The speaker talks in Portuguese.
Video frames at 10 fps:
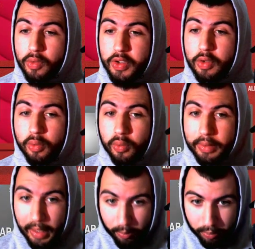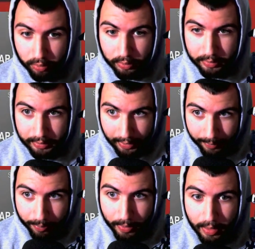o segundo tempo,
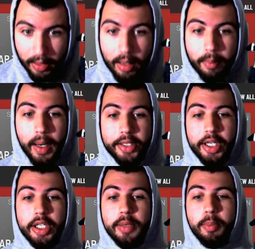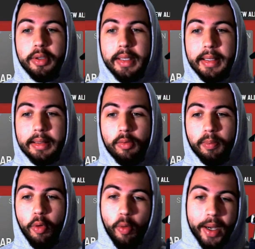tá? Para a gente poder ter um
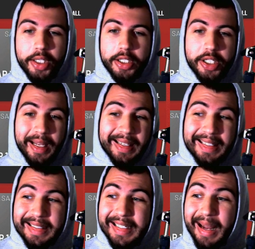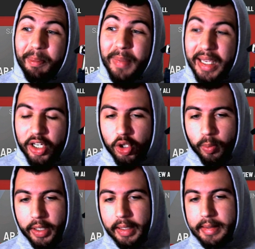pouco mais de
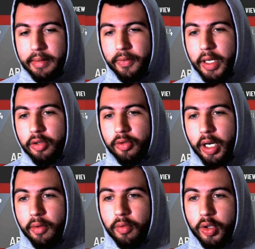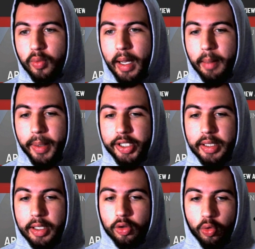dinamismo aqui nesse vídeo, já que eu vou atuar a
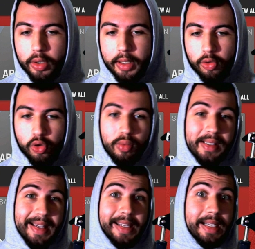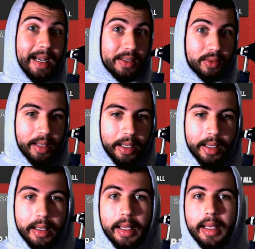partida toda no jogo 7, caso
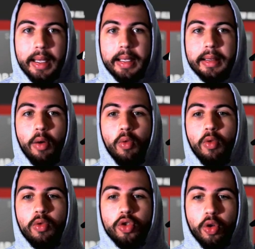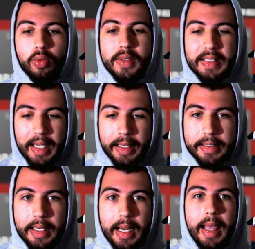tenha. Então, o jogo
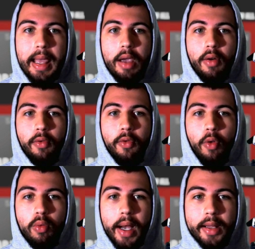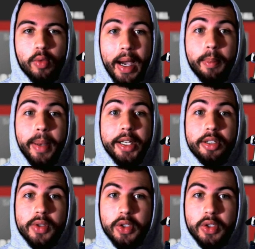6 eu vou atuar a partir do